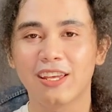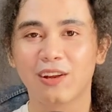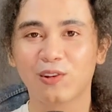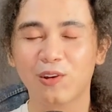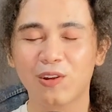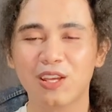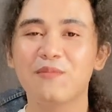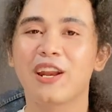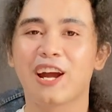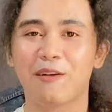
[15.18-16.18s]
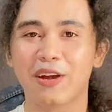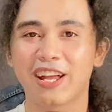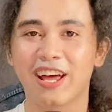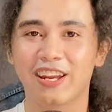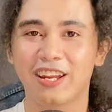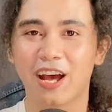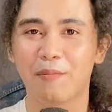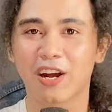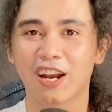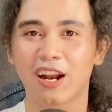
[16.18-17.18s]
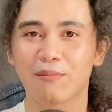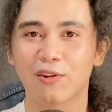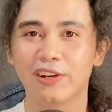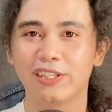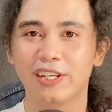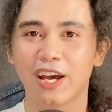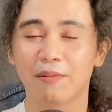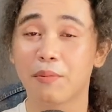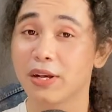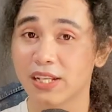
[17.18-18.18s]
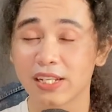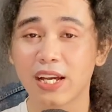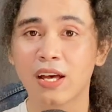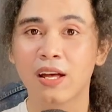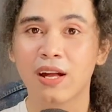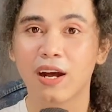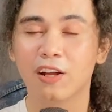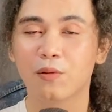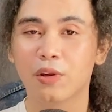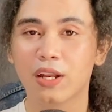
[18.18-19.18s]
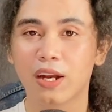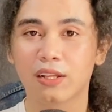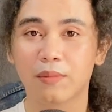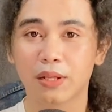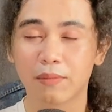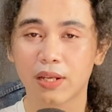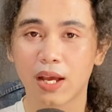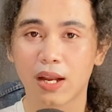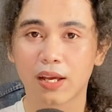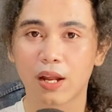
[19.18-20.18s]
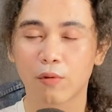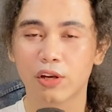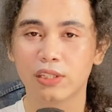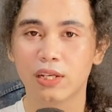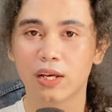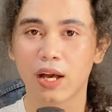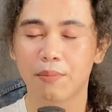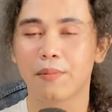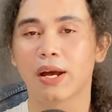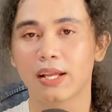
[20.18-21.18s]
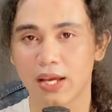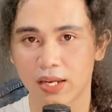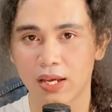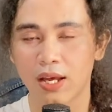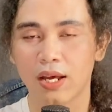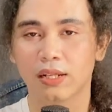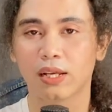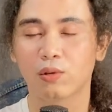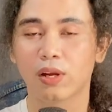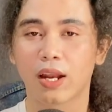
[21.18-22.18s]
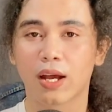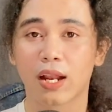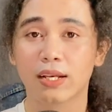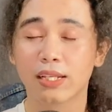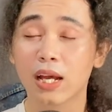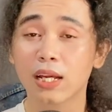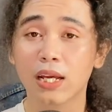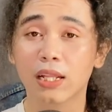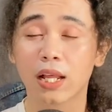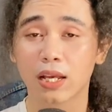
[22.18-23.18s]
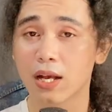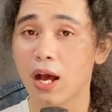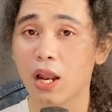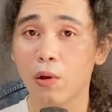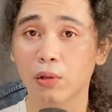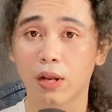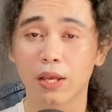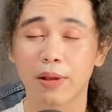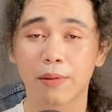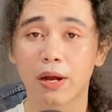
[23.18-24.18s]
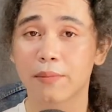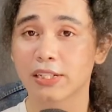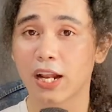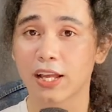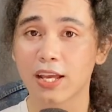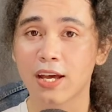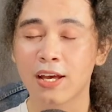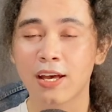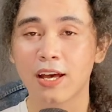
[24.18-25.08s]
Yang nonton gimana kabarnya hari ini? Apakah dalam kondisi yang bebek saja? Atau mungkin ada teman-teman yang lagi dalam kondisi enggak bebek aja nih. Entah itu dikarenakan lagi sakit, lagi galau, atau lagi banyak banget masalahnya.